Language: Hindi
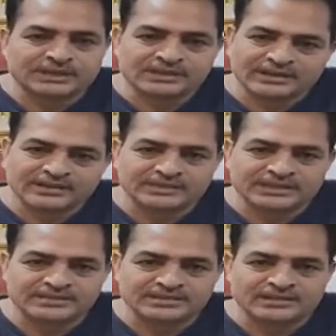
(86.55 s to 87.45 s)
पालीगाड़ में
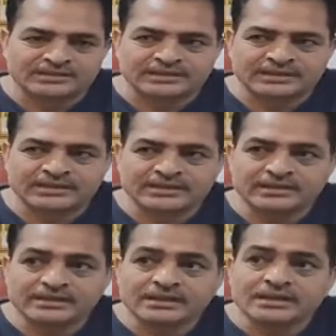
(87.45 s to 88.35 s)
की जा रही है
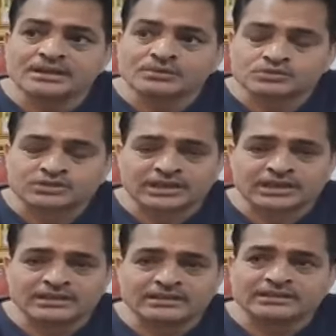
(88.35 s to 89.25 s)

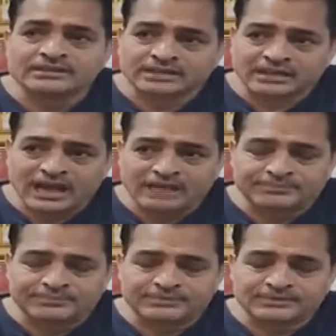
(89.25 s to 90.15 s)
उसके
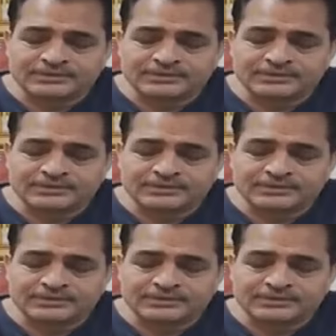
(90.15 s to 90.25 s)
खिलाफ